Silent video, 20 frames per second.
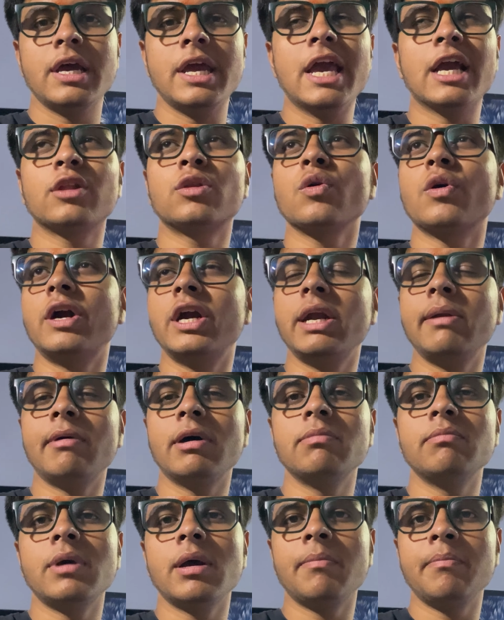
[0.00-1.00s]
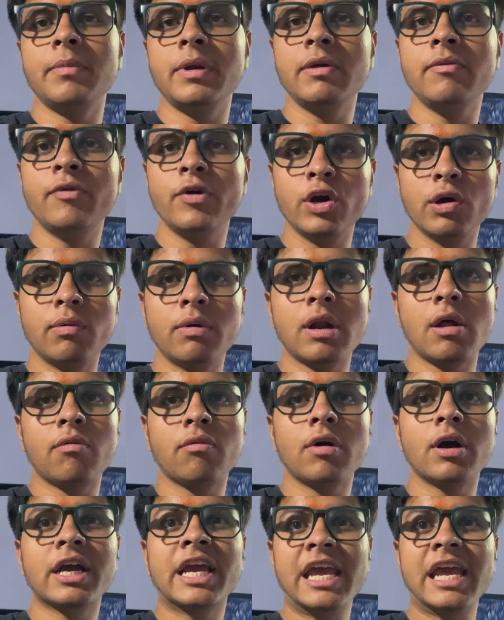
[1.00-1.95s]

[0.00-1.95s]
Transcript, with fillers: एक दो घंटे बाद मैं अपनी वीडियो बनाऊंगा